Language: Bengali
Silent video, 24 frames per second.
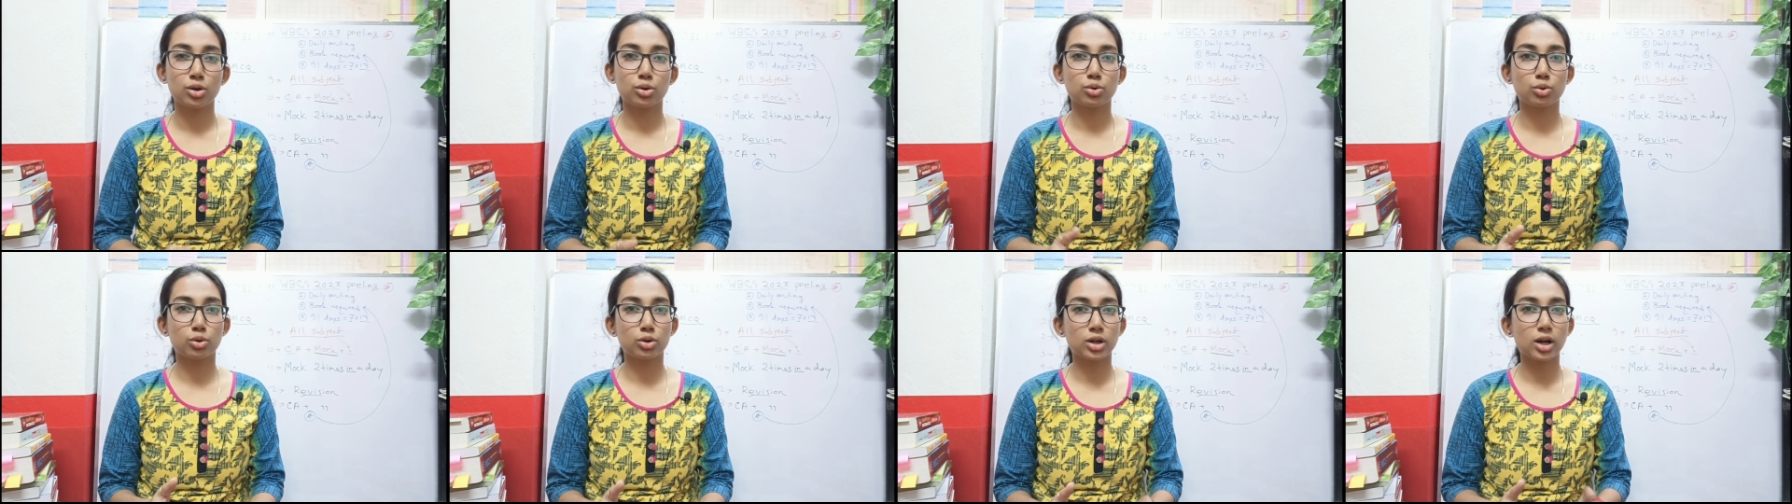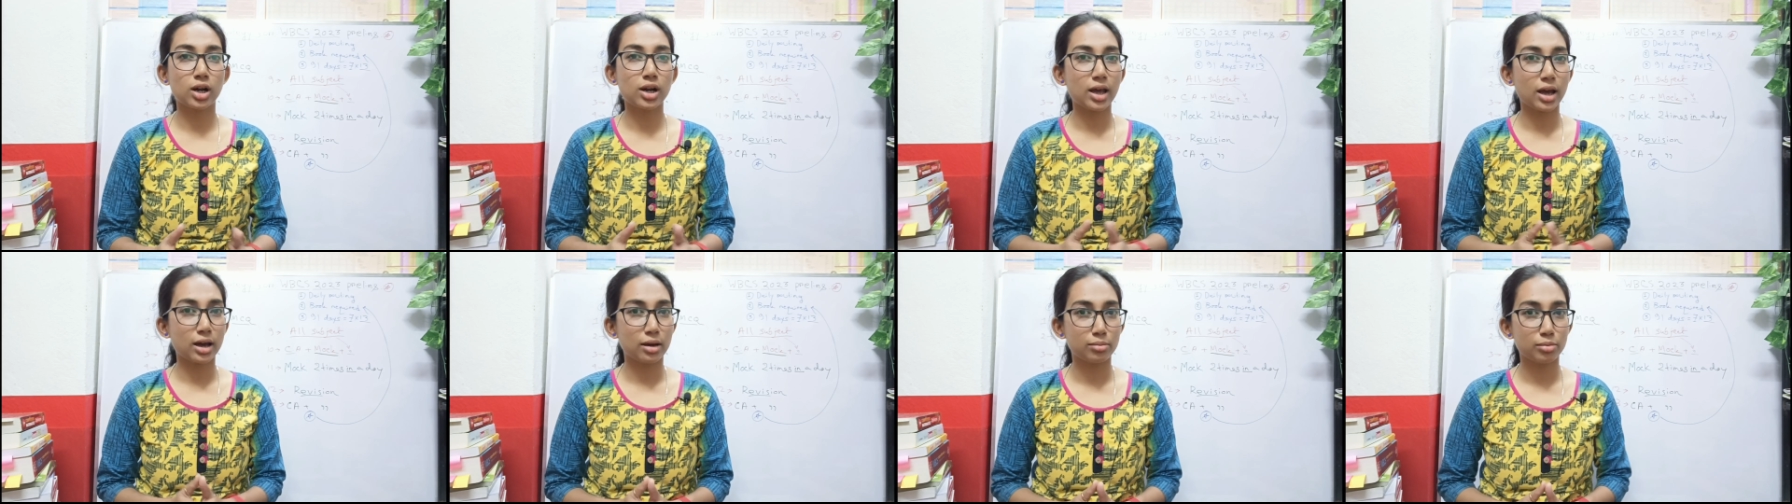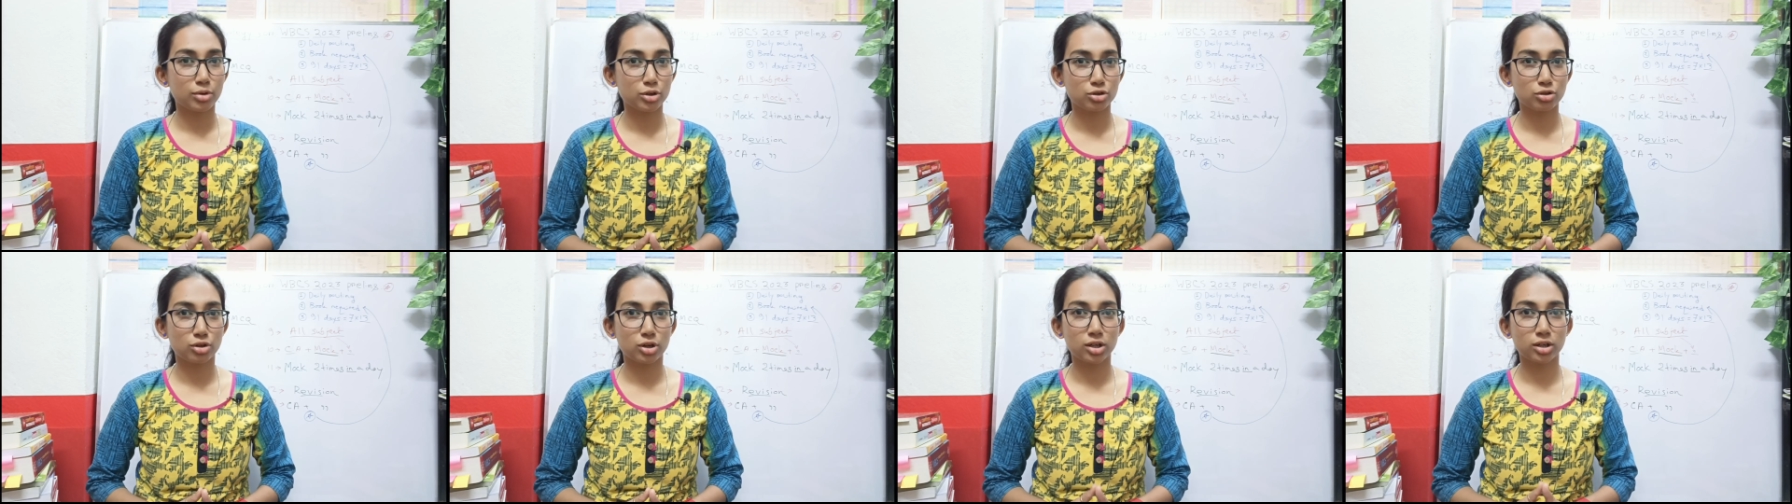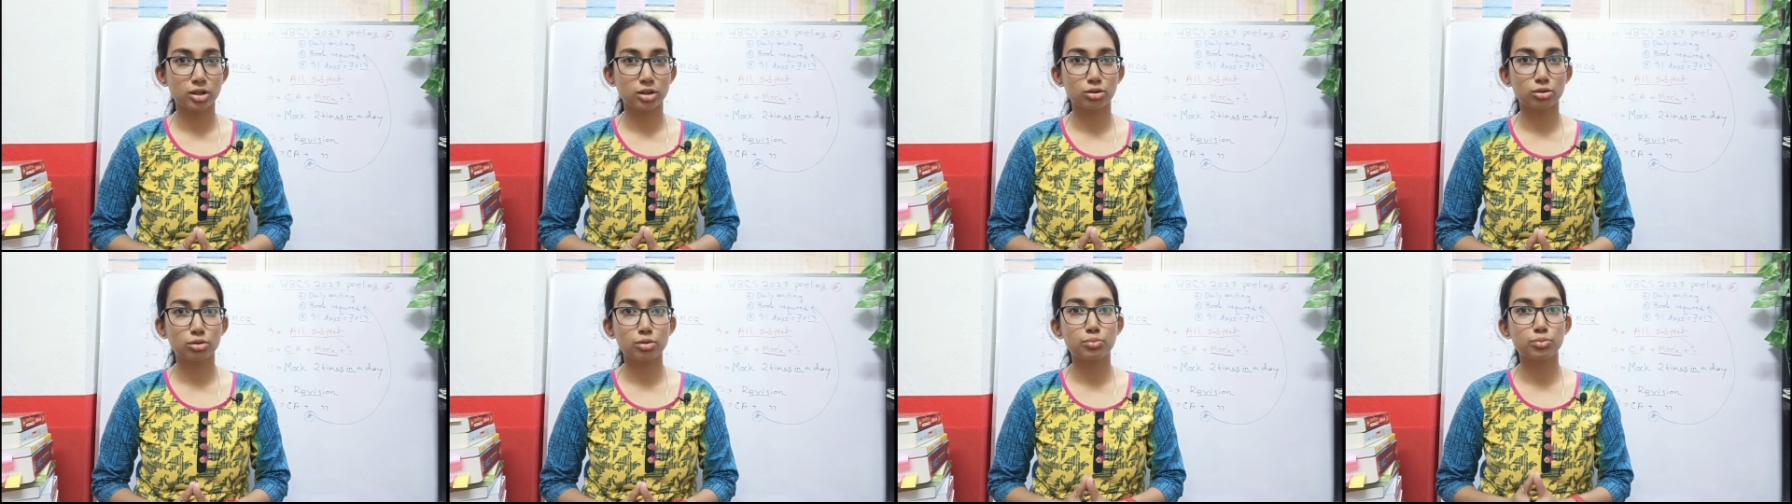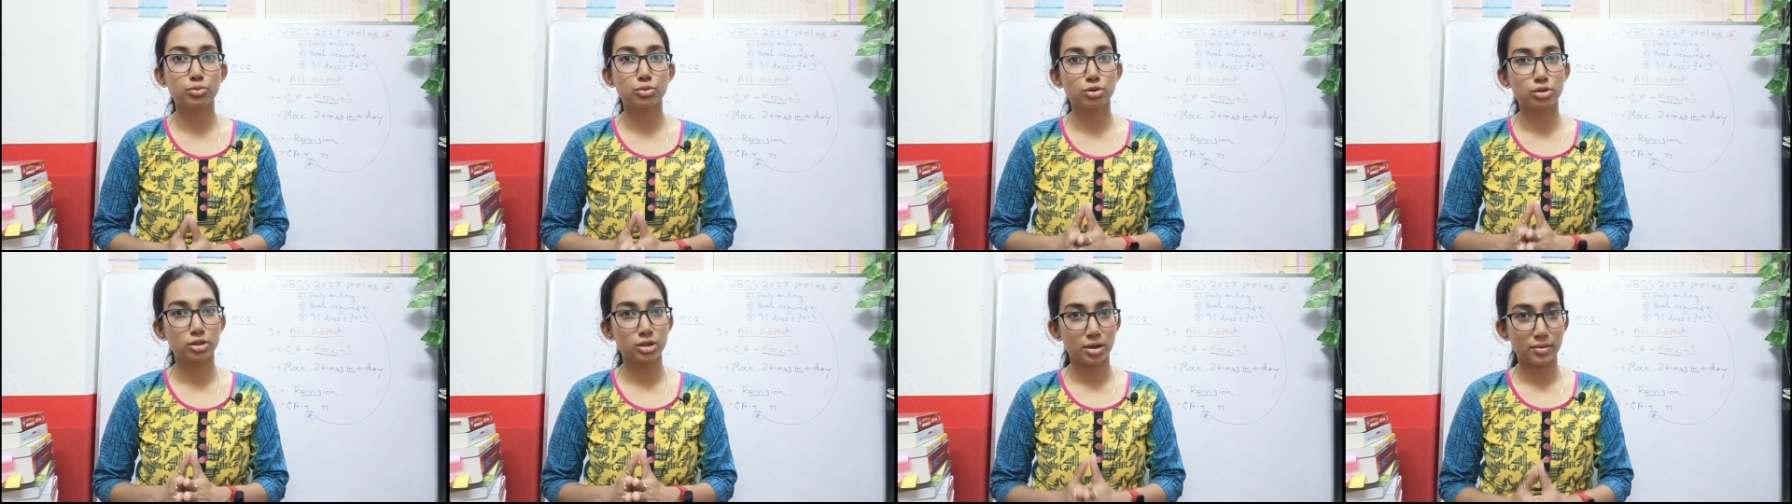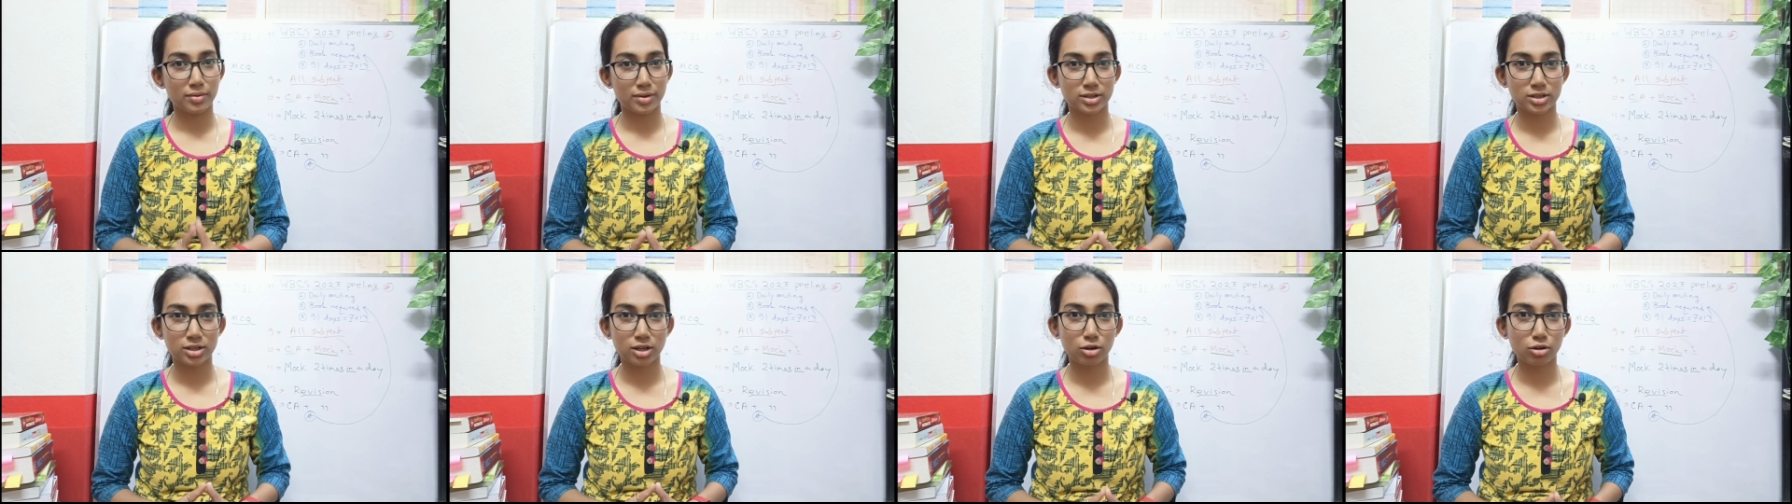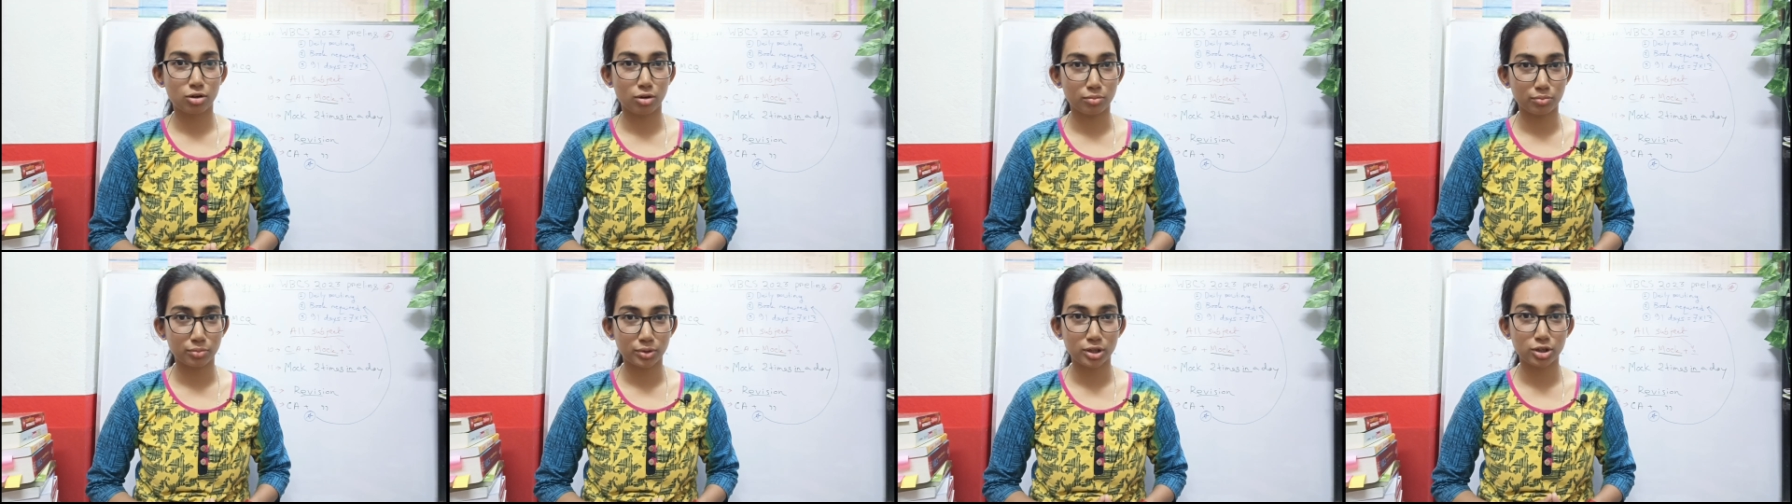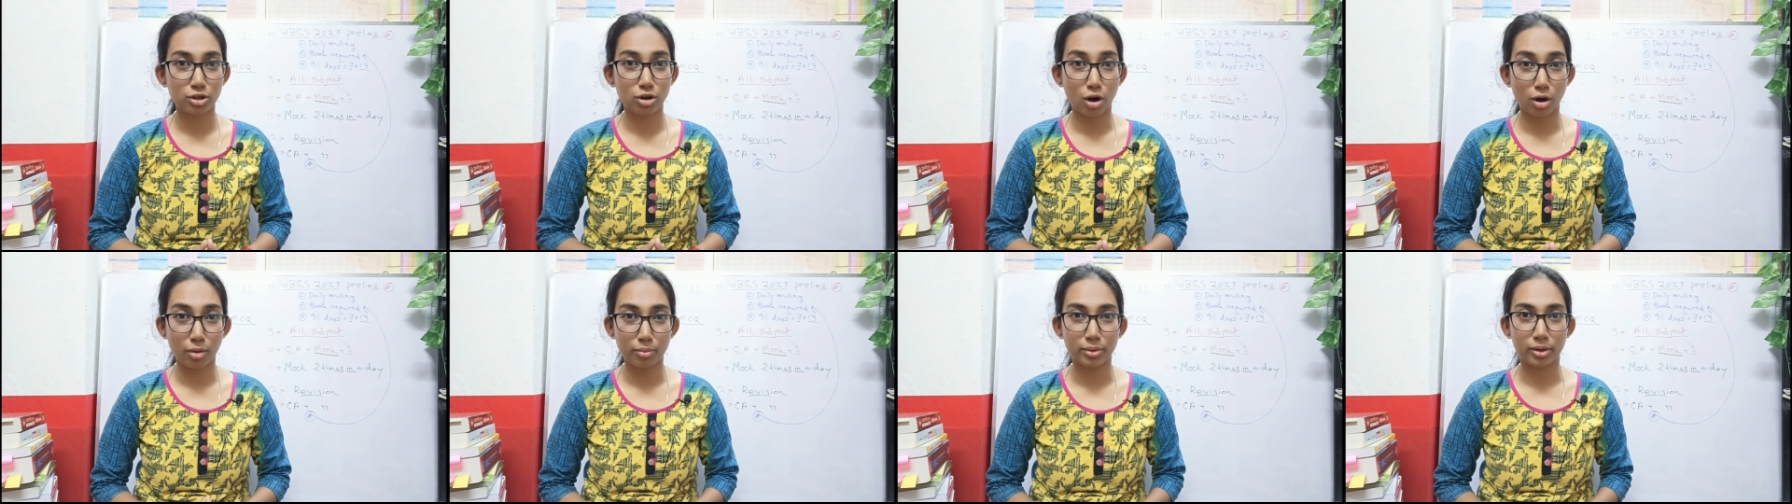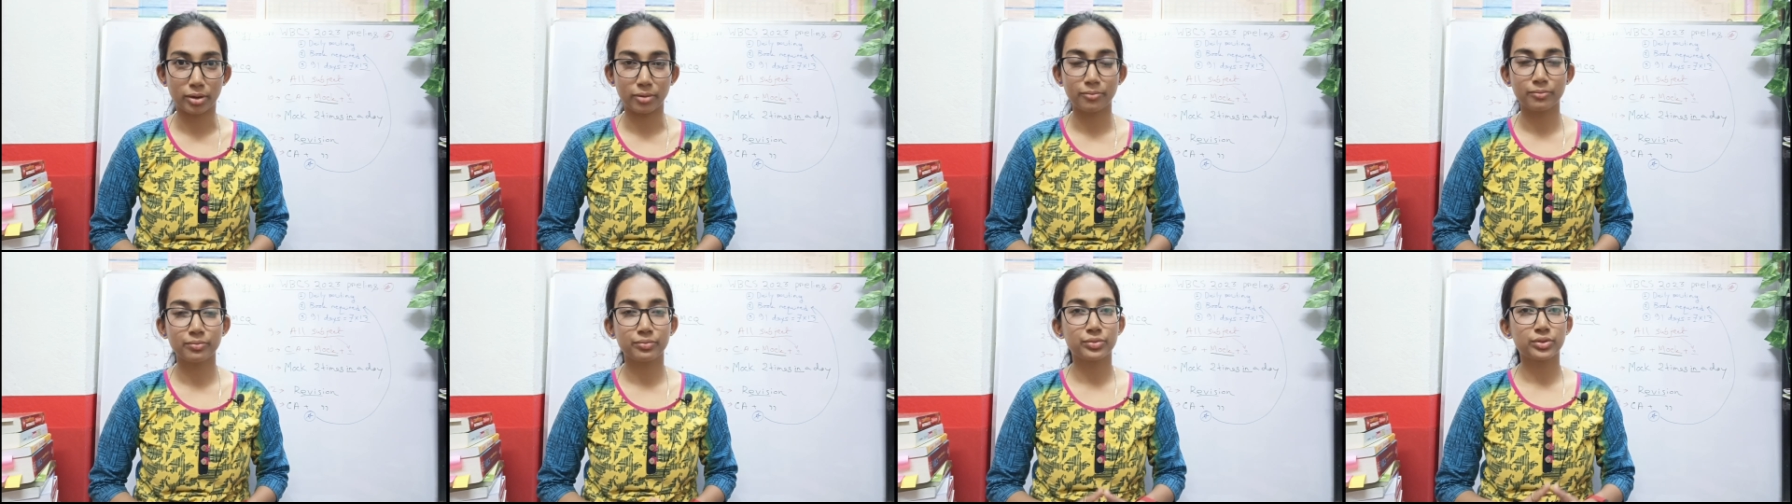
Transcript: টোটাল এক বছরে কিন্তু পুরো সিলেবাসটা কমপ্লিট হবে